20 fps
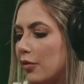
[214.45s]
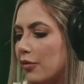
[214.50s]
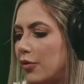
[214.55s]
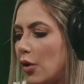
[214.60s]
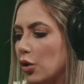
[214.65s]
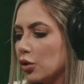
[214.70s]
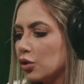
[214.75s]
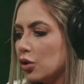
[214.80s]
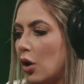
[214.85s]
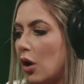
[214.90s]

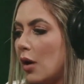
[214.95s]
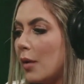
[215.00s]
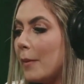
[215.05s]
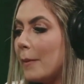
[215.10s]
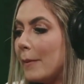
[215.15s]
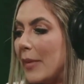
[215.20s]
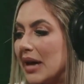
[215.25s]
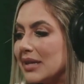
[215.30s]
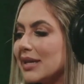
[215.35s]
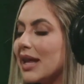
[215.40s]
Voltou,
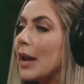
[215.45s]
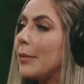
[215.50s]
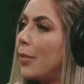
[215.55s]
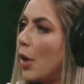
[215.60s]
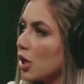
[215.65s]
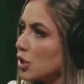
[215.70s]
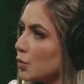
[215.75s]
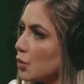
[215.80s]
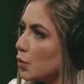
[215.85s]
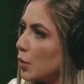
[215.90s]
Marcela,
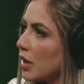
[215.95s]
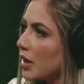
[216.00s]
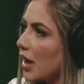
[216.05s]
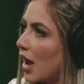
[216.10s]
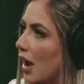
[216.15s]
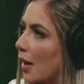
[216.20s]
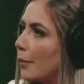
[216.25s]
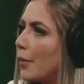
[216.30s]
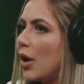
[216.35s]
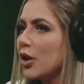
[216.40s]
pode me
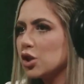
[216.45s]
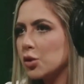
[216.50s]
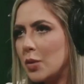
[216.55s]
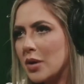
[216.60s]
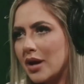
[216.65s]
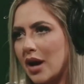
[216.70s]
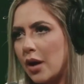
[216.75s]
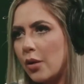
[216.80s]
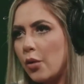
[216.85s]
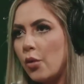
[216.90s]
explicar. Posso
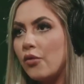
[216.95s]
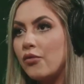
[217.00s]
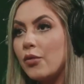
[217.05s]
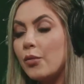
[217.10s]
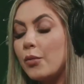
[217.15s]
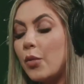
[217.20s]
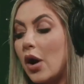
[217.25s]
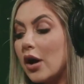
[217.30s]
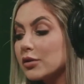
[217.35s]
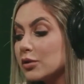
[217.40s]
explicar?
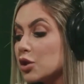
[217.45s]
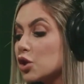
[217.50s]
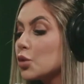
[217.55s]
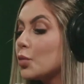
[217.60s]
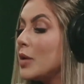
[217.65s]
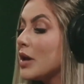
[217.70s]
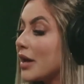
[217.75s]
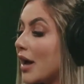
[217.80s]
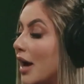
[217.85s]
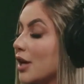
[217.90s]
Posso te
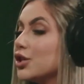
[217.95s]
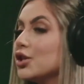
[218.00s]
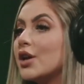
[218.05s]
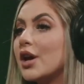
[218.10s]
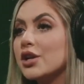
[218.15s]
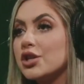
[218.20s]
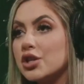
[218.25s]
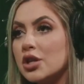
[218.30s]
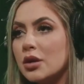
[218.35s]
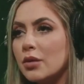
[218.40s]
explicar
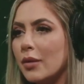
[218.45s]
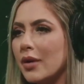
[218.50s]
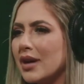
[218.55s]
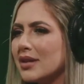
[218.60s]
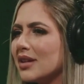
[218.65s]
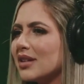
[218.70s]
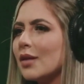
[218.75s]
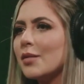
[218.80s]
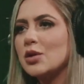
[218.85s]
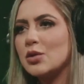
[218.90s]
direitinho,
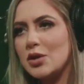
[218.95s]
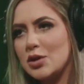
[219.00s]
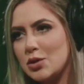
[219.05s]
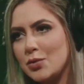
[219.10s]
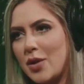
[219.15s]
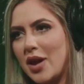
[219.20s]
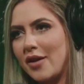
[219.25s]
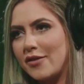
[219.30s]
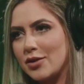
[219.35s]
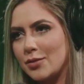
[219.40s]
exatamente com essas
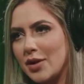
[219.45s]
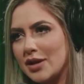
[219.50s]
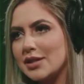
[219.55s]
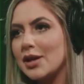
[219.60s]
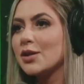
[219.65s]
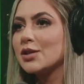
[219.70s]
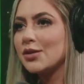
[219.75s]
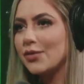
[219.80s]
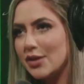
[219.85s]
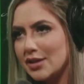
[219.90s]
palavras,
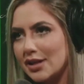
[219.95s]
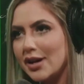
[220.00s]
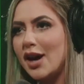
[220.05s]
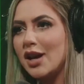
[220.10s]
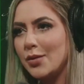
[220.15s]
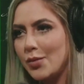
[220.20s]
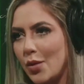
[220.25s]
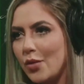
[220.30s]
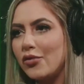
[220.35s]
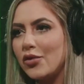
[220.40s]
Marcela. Se você
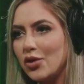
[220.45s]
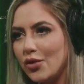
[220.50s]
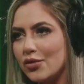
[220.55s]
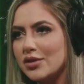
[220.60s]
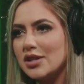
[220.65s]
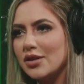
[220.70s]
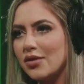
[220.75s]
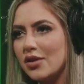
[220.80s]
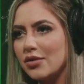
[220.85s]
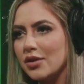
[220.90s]
cair no meu funil,
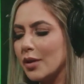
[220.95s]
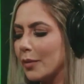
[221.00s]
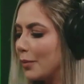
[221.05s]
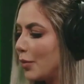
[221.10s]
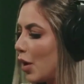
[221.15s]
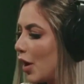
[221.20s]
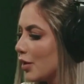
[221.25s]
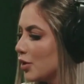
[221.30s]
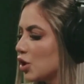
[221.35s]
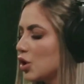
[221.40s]
você vai ver.
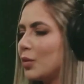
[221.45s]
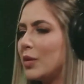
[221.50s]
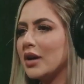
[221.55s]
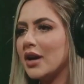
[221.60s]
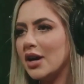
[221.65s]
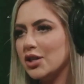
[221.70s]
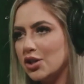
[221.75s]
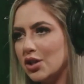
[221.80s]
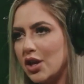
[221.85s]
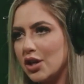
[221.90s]
Posso te
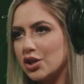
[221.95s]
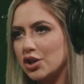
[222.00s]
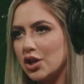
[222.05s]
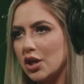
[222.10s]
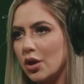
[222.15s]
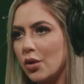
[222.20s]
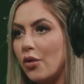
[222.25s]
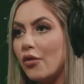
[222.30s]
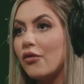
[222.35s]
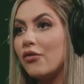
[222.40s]
explicar
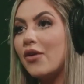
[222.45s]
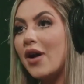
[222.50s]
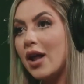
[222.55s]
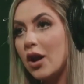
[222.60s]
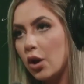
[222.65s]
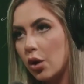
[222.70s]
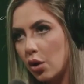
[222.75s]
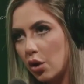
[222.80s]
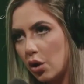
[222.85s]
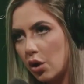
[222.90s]
direitinho
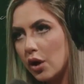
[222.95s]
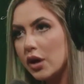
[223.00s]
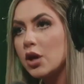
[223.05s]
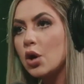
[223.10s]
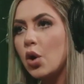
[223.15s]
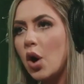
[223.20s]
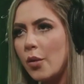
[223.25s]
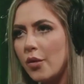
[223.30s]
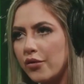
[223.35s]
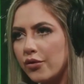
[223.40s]
valor e
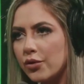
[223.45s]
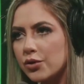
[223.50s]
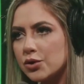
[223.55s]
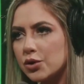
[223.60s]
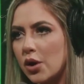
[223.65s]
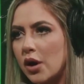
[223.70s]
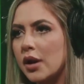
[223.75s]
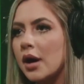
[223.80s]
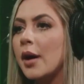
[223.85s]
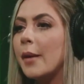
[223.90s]
como
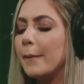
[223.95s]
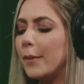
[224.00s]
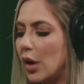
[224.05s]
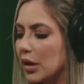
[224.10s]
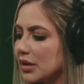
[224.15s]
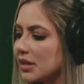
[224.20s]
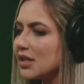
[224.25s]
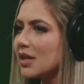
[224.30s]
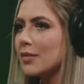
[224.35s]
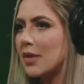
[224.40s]
funciona?
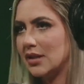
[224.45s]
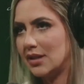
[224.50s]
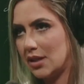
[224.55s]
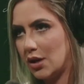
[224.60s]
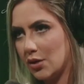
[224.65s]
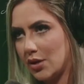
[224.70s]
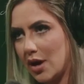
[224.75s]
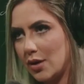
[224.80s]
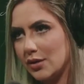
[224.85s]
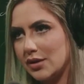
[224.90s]
Pode sim,
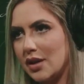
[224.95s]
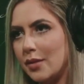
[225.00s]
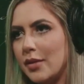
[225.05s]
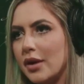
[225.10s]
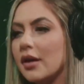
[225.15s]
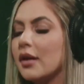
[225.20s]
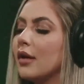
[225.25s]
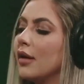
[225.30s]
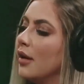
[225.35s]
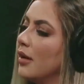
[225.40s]
Marcela, eu quero
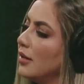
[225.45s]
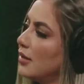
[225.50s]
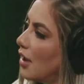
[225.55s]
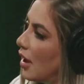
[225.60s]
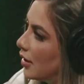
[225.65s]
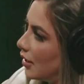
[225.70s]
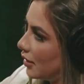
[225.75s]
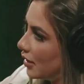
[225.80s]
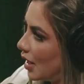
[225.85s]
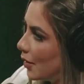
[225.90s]
saber. E
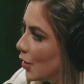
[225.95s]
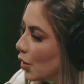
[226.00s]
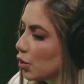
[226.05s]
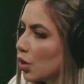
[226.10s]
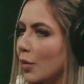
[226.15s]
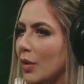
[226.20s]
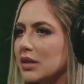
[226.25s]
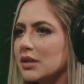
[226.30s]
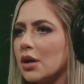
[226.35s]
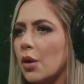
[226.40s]
aí entra a minha
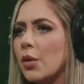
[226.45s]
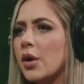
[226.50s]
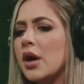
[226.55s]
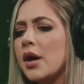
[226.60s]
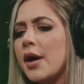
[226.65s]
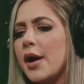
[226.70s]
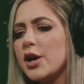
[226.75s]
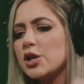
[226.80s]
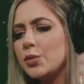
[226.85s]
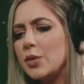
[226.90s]
automação,
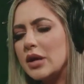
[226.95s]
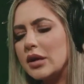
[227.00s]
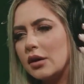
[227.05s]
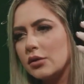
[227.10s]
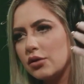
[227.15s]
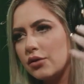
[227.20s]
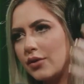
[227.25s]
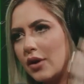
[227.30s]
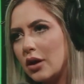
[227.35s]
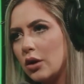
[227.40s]

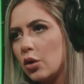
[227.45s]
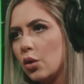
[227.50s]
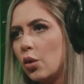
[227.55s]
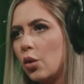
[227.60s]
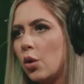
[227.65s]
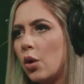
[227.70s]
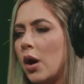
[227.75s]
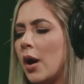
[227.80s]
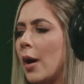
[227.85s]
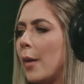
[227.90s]
explicando o
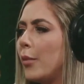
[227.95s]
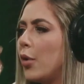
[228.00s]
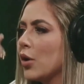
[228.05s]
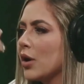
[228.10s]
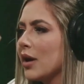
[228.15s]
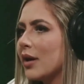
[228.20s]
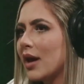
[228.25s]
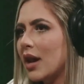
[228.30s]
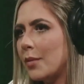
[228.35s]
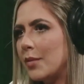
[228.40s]
valor, por
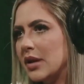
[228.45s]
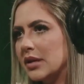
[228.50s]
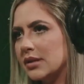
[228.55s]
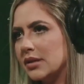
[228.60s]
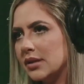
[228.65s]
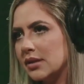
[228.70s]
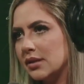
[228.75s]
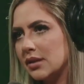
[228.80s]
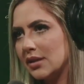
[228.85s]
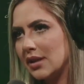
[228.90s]
que, que ela
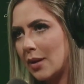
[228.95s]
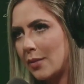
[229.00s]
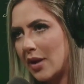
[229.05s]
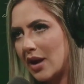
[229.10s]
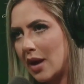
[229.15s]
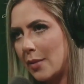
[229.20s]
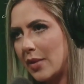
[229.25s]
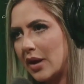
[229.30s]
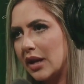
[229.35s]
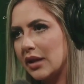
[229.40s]
precisa
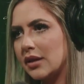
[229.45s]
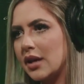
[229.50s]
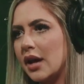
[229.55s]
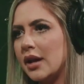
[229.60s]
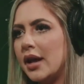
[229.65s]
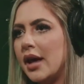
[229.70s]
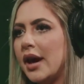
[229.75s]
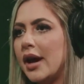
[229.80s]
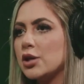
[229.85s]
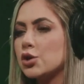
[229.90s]
trabalhar pela
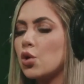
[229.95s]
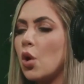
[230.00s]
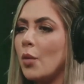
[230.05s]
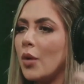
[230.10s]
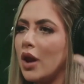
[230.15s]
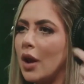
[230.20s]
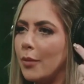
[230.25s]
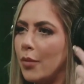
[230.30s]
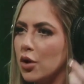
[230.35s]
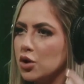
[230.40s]
internet, como
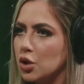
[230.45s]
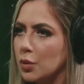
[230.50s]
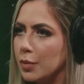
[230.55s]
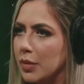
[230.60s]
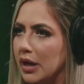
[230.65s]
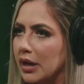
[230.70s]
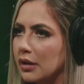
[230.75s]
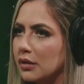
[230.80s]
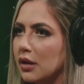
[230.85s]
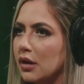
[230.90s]
ela pode
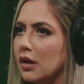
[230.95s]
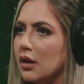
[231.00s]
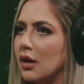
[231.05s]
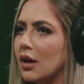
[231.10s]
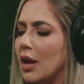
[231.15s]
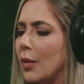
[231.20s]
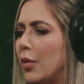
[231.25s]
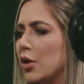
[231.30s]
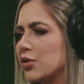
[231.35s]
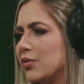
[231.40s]
empreender,
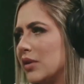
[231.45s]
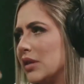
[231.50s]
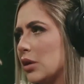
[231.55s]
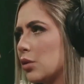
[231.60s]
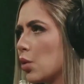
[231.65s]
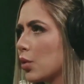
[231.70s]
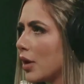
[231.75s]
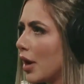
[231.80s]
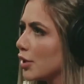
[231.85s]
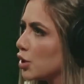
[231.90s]
ela pode vender
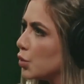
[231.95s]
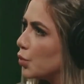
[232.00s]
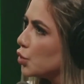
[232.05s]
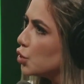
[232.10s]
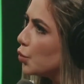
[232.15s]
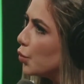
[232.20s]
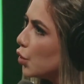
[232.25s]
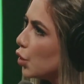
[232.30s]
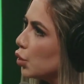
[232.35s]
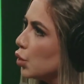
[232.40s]
qualquer tipo
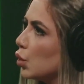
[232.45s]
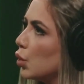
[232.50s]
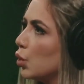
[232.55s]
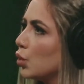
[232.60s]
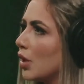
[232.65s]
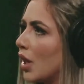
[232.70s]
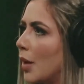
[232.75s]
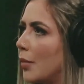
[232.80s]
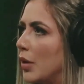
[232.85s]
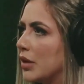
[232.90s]
de
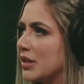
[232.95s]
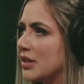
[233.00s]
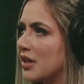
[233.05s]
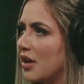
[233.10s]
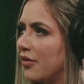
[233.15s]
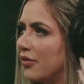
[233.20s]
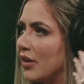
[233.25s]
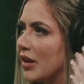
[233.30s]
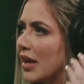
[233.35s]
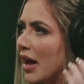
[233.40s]
produto, ela pode ser
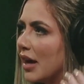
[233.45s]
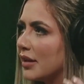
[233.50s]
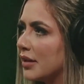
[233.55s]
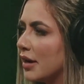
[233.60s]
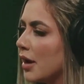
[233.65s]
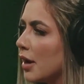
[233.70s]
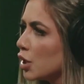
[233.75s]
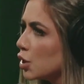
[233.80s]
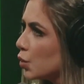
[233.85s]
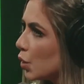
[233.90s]

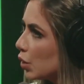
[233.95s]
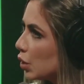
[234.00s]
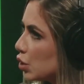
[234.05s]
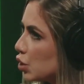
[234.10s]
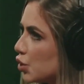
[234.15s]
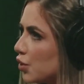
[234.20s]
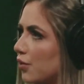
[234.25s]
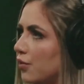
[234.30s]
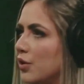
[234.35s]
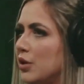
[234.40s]
afiliada de
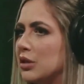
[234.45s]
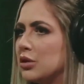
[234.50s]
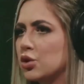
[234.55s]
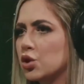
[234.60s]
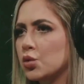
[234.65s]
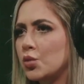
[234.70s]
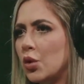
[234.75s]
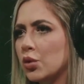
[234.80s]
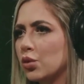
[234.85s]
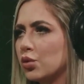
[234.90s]
produtos
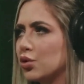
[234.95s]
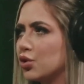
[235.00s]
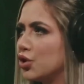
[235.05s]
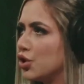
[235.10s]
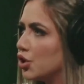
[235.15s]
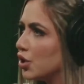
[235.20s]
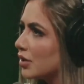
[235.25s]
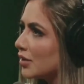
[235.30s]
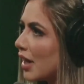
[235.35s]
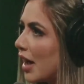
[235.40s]
físicos, de produtos
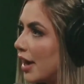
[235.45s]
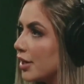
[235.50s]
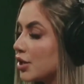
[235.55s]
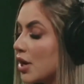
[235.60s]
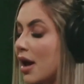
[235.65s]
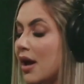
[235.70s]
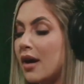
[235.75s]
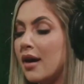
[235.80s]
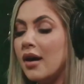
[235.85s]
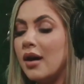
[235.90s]
digitais,
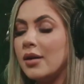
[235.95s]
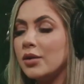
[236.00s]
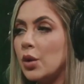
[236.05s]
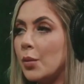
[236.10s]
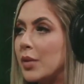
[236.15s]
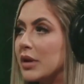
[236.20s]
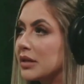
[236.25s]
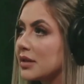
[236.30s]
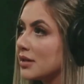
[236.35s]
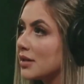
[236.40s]
ela
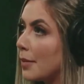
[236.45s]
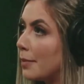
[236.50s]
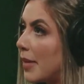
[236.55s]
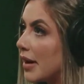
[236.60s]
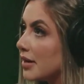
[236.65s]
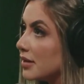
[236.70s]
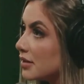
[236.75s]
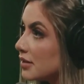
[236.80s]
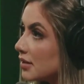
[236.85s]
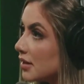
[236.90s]
não precisa
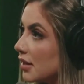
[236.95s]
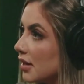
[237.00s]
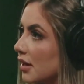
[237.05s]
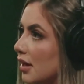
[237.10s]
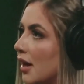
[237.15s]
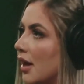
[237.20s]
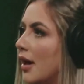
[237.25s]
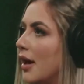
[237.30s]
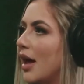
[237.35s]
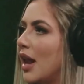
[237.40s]

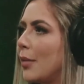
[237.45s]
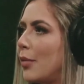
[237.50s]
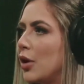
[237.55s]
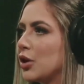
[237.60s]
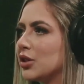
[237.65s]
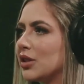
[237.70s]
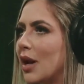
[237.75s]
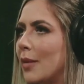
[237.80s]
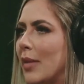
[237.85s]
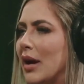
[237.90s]
aparecer, ela
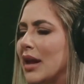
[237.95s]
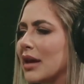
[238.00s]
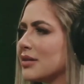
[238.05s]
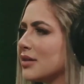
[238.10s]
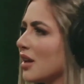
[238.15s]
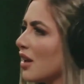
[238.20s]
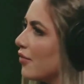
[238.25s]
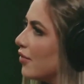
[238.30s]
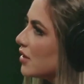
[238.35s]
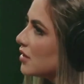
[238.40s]
pode trabalhar
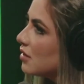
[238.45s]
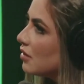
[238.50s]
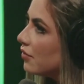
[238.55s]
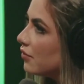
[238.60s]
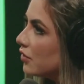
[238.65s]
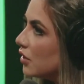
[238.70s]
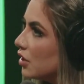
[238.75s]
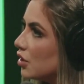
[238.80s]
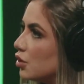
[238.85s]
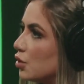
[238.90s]
sem fazer
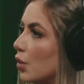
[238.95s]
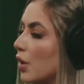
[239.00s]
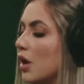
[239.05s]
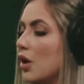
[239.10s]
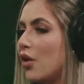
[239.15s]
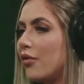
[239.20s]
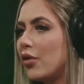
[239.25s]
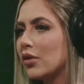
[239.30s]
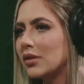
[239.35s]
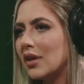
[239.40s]
vídeo,
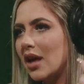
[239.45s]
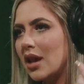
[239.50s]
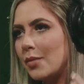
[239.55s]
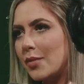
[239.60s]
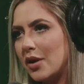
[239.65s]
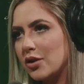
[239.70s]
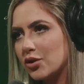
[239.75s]
eu vou estar ali para